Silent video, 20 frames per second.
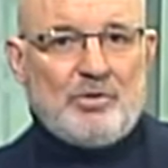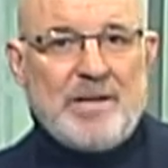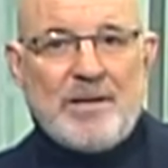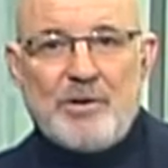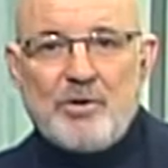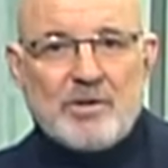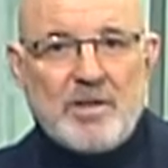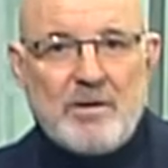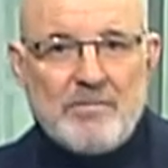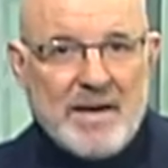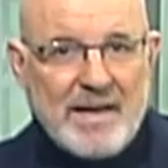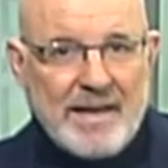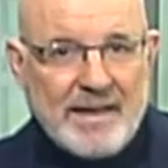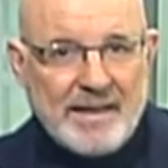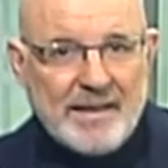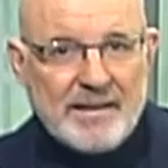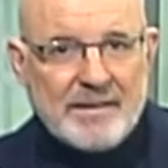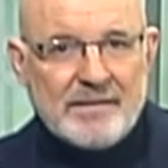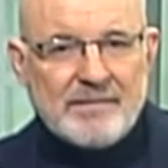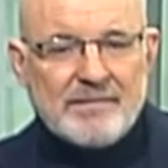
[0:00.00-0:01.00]
años del
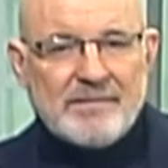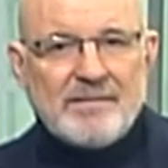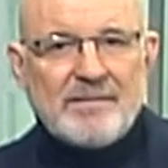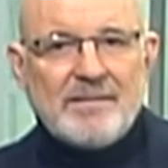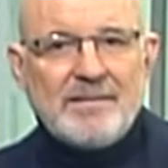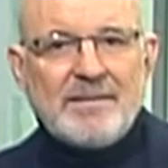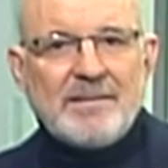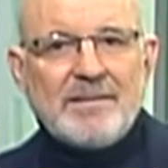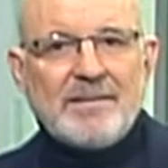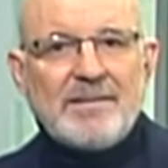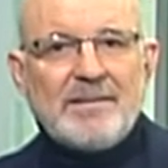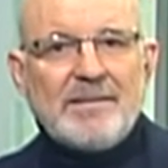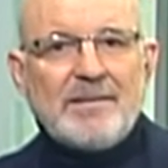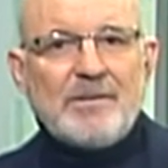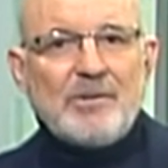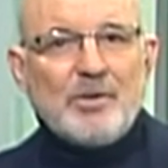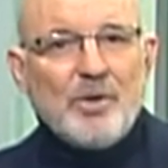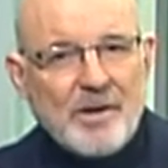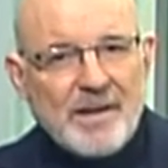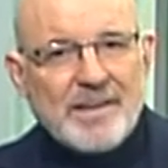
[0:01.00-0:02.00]
Macarena,
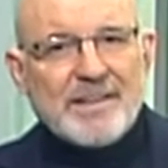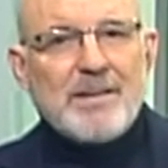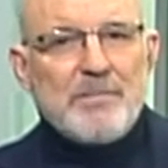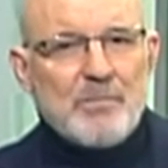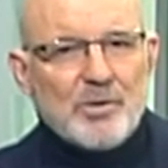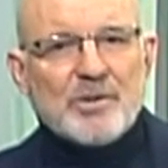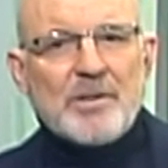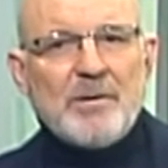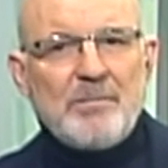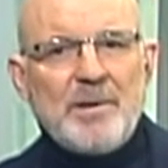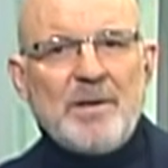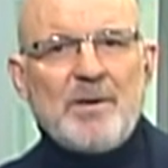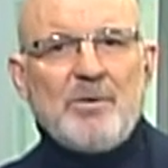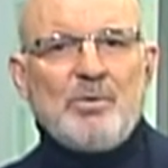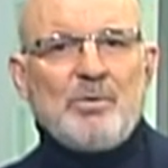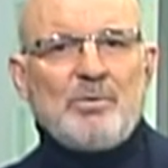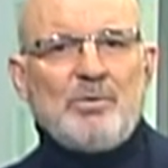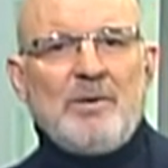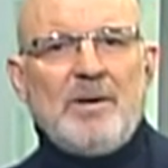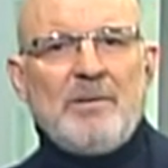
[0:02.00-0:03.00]
no crecimos también
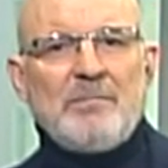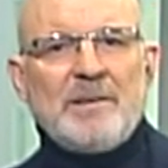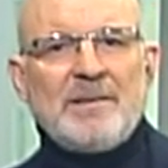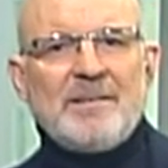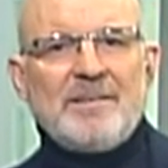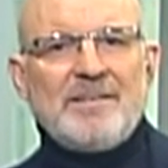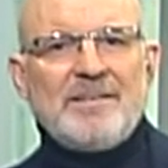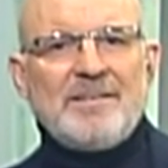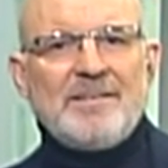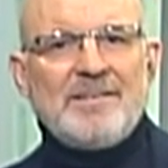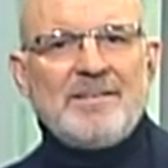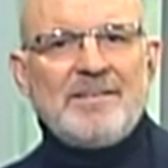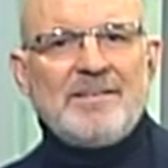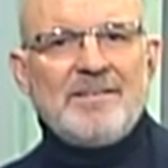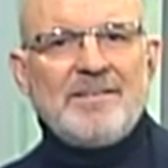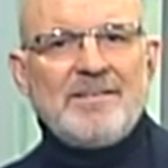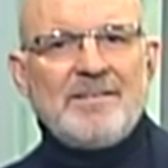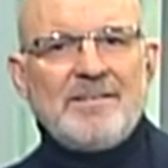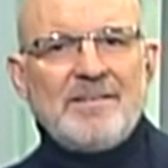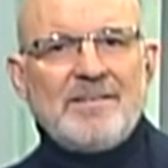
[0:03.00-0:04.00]
culturalmente?
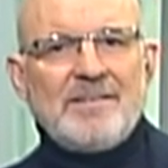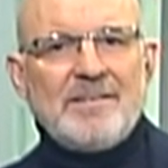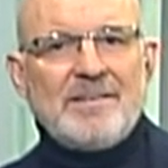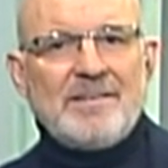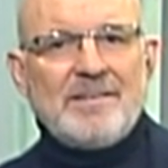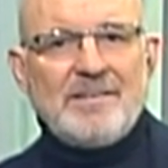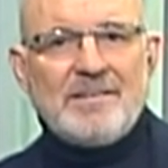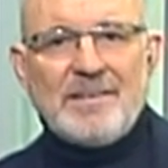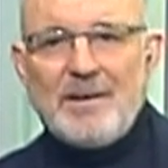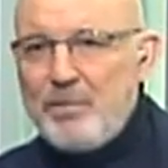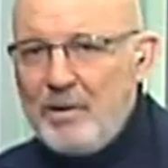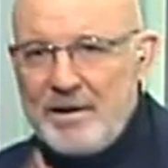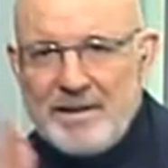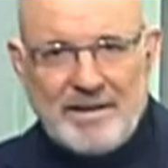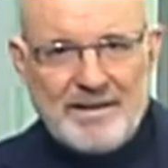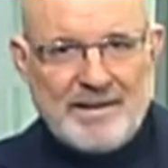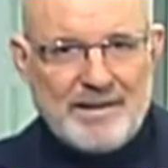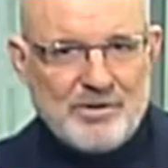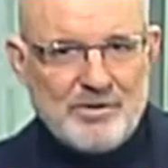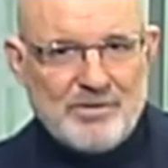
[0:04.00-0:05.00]
En
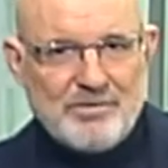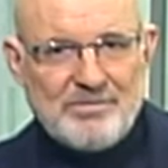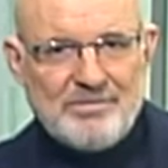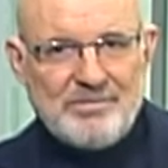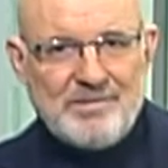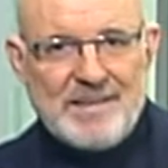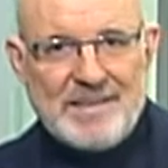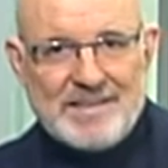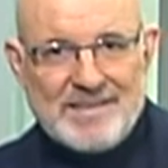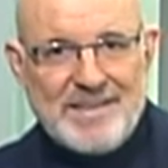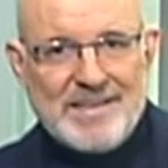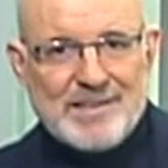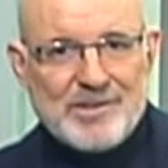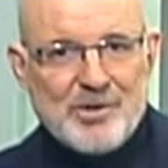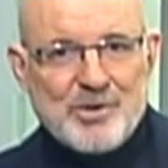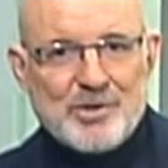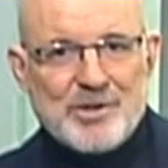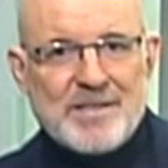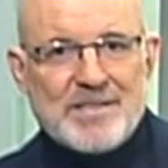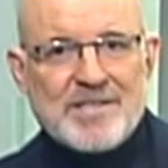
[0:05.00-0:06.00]
cualquier caso, y así las
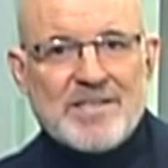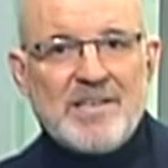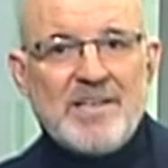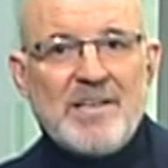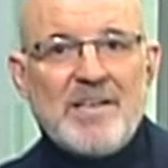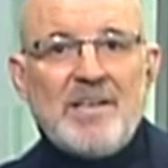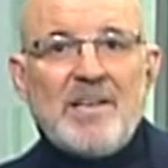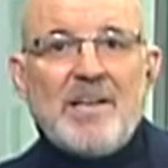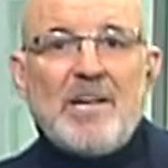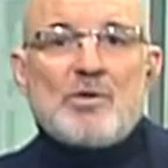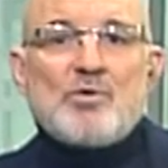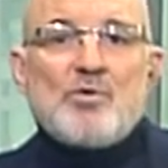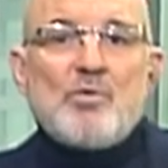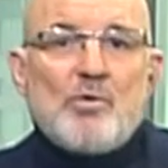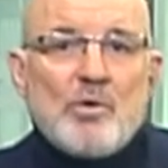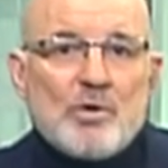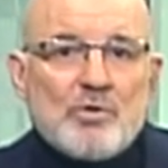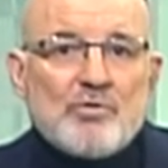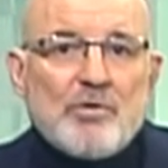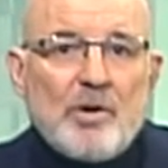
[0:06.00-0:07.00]
cosas, es un
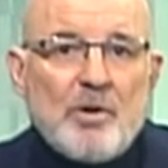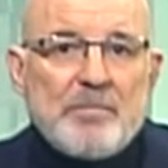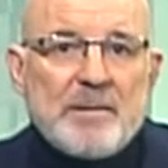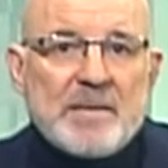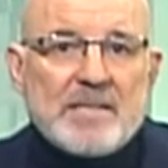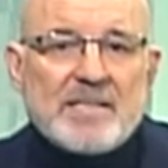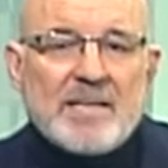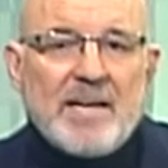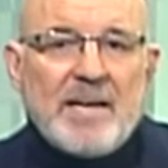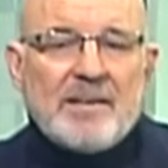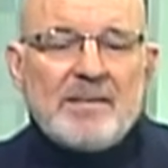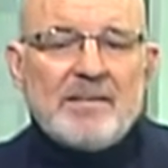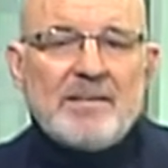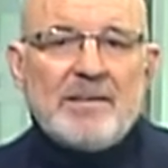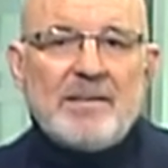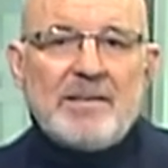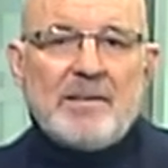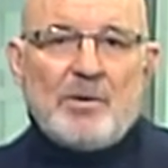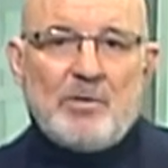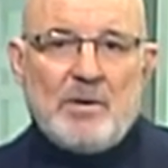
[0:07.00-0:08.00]
consuelo pensar
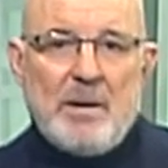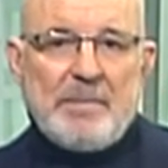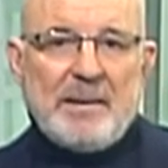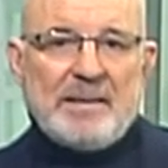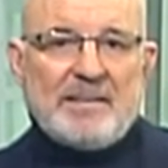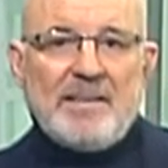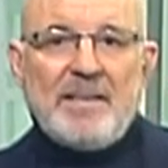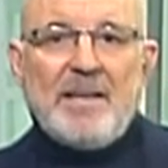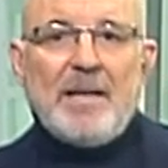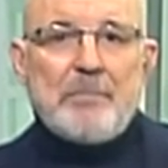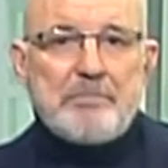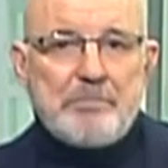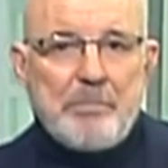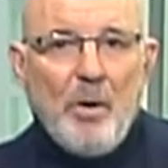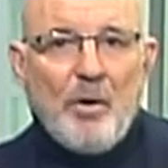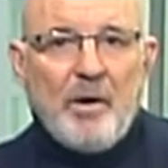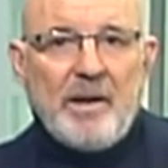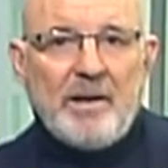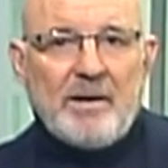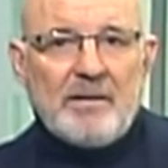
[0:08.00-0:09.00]
que una partida de
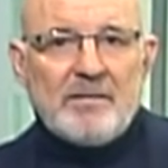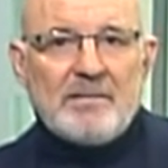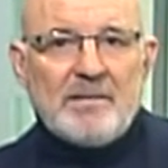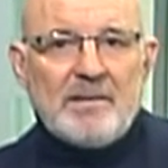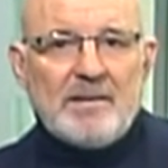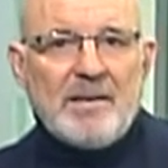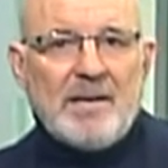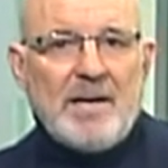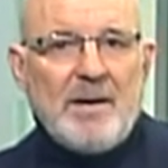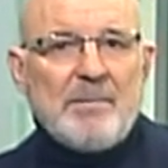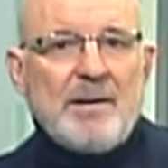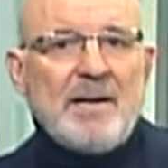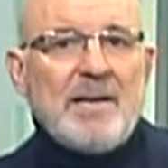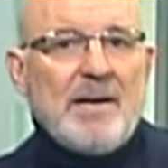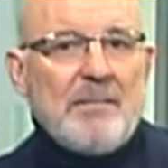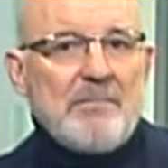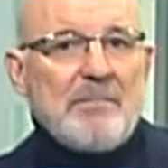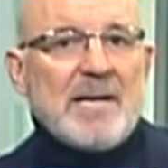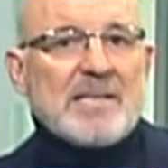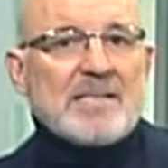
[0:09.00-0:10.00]
póker
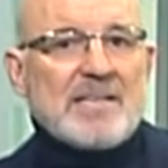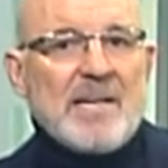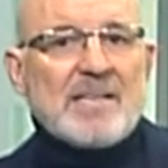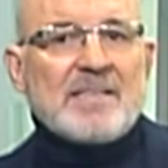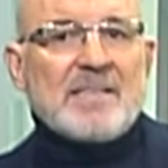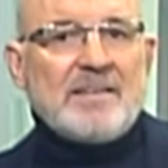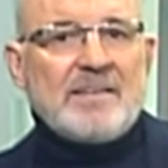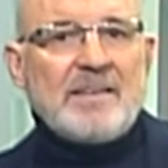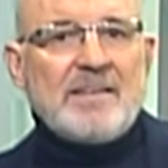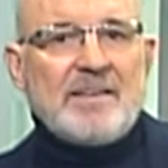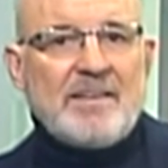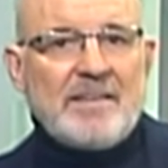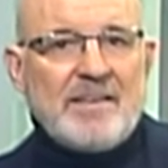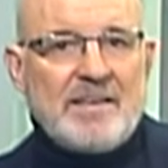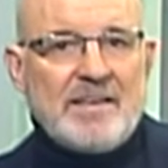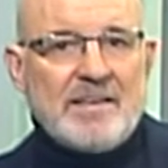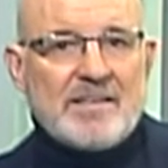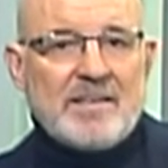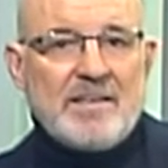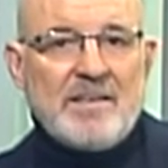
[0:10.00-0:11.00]
abrirá más las
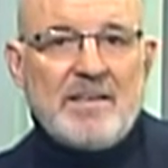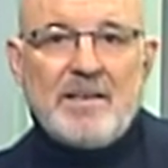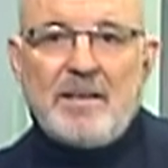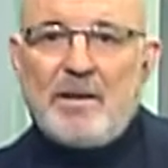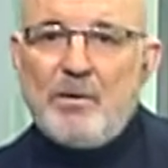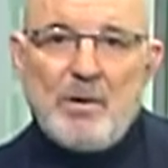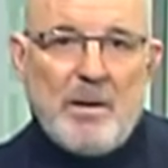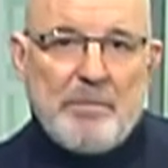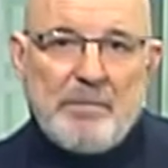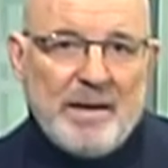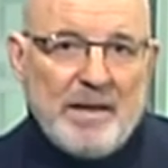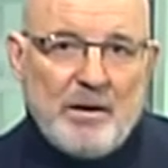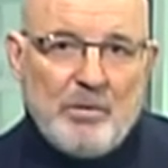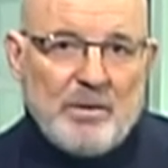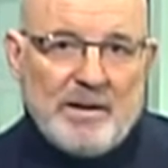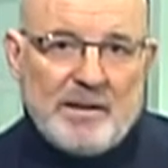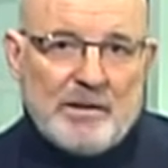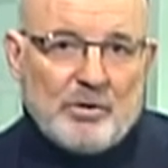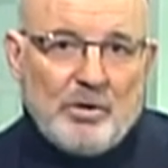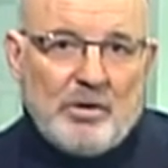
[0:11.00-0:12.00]
entendederas que una
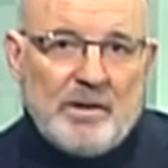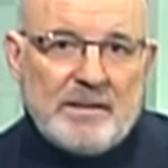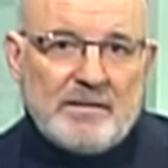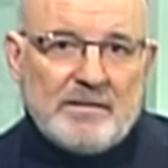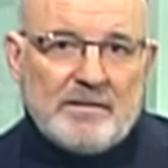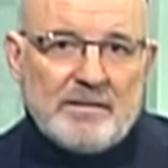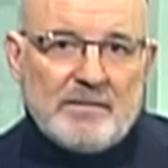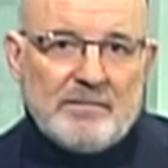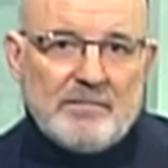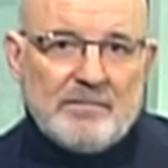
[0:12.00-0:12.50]
película de torrente.